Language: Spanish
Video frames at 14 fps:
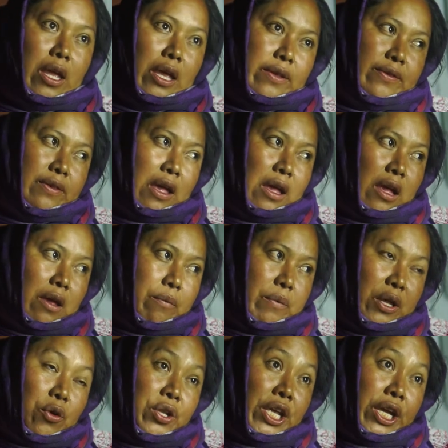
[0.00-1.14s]
esta
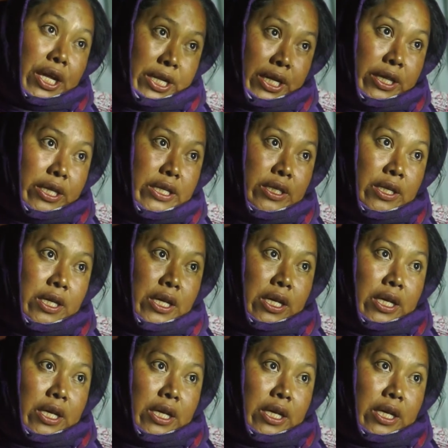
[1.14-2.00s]
Verónica Hernández,